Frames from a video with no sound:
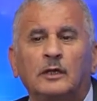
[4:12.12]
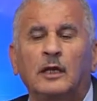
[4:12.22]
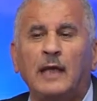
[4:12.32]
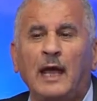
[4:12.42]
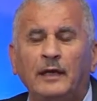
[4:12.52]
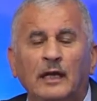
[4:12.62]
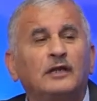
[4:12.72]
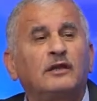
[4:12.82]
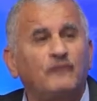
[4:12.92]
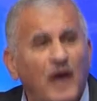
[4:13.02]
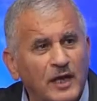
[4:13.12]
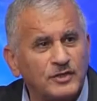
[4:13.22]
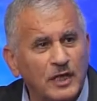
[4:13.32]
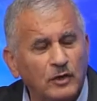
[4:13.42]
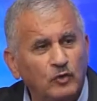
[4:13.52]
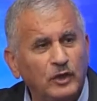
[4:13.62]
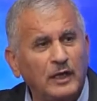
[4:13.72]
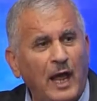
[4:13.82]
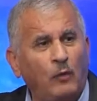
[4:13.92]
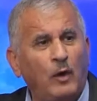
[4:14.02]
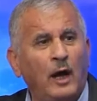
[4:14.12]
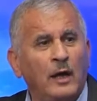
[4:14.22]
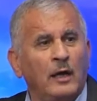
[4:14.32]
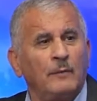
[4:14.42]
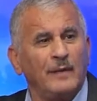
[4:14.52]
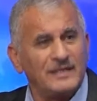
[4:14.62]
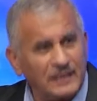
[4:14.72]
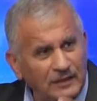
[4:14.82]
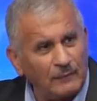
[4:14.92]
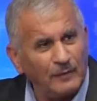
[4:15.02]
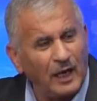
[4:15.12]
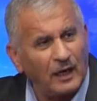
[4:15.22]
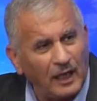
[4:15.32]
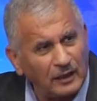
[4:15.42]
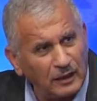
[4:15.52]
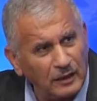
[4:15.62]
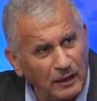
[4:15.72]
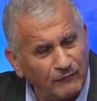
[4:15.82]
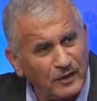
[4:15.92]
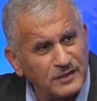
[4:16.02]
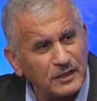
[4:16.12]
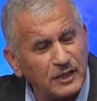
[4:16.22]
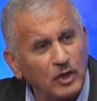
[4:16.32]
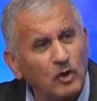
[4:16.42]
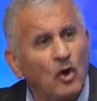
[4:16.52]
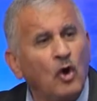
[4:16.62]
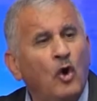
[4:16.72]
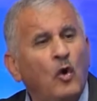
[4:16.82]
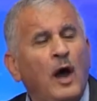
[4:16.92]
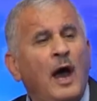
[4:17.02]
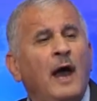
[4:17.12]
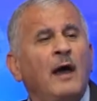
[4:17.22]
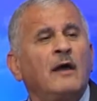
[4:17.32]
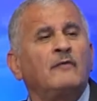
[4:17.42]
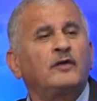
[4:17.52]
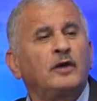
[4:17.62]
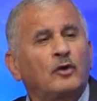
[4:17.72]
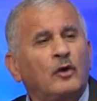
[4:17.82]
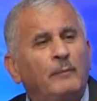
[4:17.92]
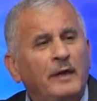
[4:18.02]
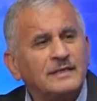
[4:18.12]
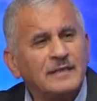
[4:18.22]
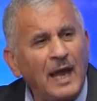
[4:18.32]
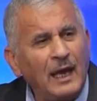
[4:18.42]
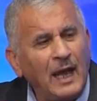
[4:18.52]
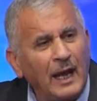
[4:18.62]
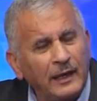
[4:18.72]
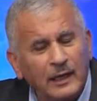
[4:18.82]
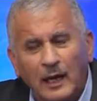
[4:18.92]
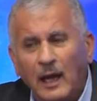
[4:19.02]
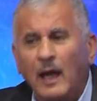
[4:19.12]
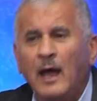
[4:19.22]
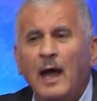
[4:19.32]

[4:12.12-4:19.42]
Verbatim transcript: يعني الاندفاع الصهيوني نحو مزيدا من القتل للفلسطينيين هو في ربع ساعة الأخيرة